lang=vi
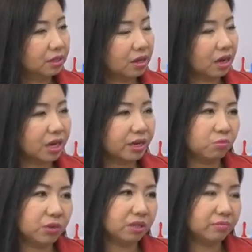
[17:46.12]
đó là
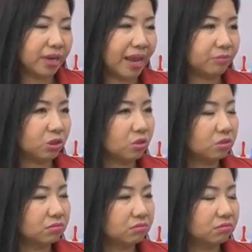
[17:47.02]
động lực mà làm cho
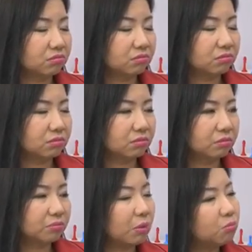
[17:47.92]
tôi
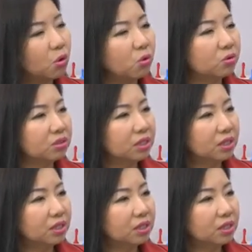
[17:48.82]
mong muốn